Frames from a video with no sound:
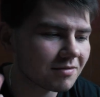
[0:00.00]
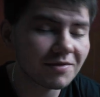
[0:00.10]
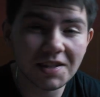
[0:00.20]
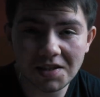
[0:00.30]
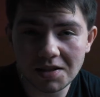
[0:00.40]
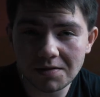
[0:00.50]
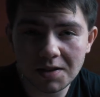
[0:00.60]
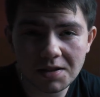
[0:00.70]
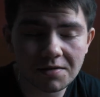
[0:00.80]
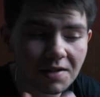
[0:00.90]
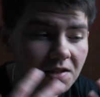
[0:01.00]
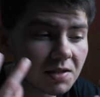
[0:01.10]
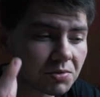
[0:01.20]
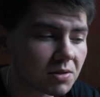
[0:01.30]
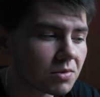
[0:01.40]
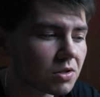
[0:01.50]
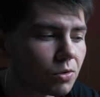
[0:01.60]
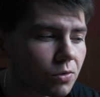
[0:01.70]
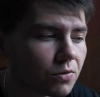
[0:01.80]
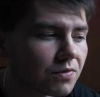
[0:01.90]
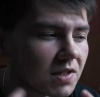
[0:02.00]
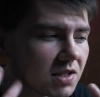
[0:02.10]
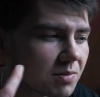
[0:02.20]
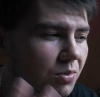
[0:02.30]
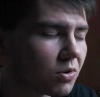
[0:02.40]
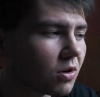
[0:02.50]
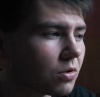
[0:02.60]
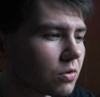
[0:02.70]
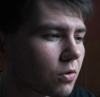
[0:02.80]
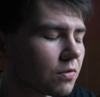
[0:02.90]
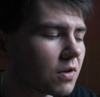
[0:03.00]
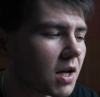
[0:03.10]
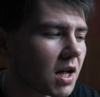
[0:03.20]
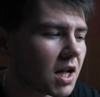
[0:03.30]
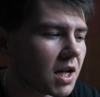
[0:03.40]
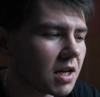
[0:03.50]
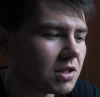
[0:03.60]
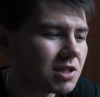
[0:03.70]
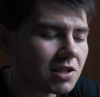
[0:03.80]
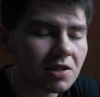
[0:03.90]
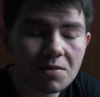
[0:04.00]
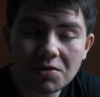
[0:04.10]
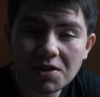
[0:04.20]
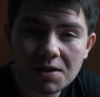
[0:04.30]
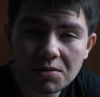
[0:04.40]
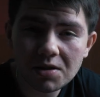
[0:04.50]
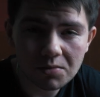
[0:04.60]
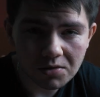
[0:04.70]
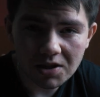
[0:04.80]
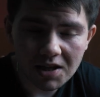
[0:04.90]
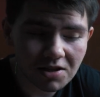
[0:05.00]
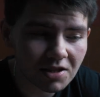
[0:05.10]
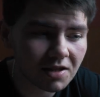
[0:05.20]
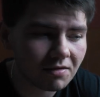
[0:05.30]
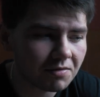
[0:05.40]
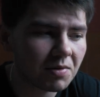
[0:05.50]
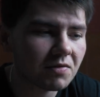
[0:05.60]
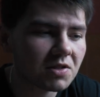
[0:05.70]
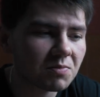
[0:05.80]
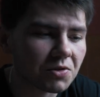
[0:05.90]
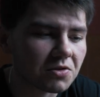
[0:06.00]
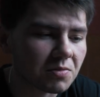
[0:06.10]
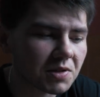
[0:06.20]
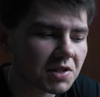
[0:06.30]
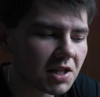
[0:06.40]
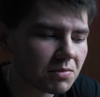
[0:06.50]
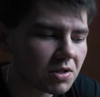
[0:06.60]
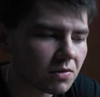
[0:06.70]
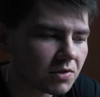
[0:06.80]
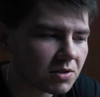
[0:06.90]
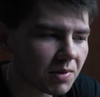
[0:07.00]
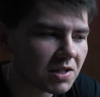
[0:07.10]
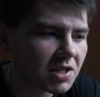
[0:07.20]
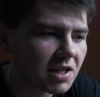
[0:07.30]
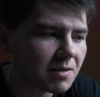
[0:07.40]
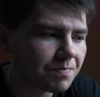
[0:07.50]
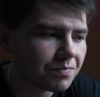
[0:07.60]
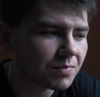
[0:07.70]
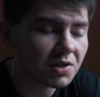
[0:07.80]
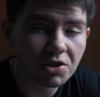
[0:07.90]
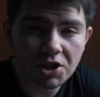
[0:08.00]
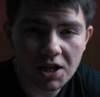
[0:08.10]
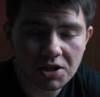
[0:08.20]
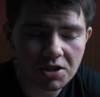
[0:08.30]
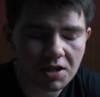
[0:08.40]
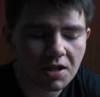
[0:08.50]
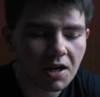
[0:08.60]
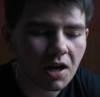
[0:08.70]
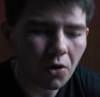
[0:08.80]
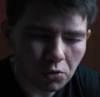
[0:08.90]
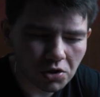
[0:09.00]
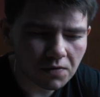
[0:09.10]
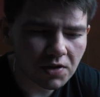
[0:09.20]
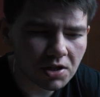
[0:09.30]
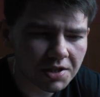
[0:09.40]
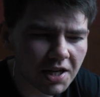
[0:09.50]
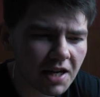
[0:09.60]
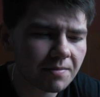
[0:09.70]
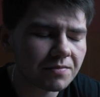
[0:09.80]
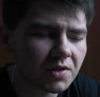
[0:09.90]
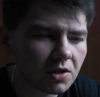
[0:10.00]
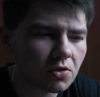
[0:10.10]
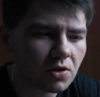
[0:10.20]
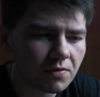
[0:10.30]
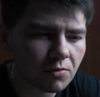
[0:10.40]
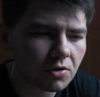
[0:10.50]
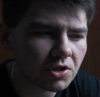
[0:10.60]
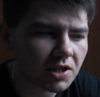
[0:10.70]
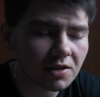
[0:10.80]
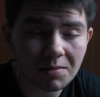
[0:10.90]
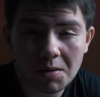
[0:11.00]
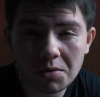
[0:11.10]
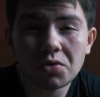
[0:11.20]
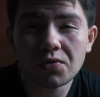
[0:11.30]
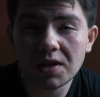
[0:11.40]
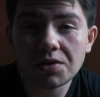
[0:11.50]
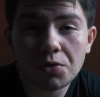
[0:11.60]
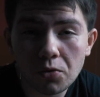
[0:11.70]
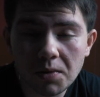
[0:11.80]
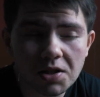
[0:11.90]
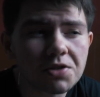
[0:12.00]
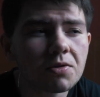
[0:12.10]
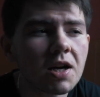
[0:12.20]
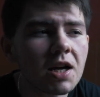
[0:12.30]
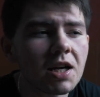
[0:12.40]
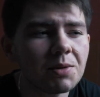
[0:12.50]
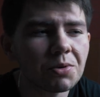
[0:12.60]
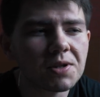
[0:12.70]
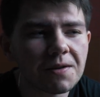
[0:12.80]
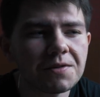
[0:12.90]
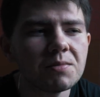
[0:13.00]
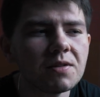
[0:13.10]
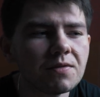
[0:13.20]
więcej wiedzy, więcej przemyślunków, więcej poglądów i dzięki temu stajemy się mądrzejsi w pewien sposób i stajemy się również bardziej bystrzejsi. Oczywiście tylko i wyłącznie, gdy mamy otwarty umysł i potrafimy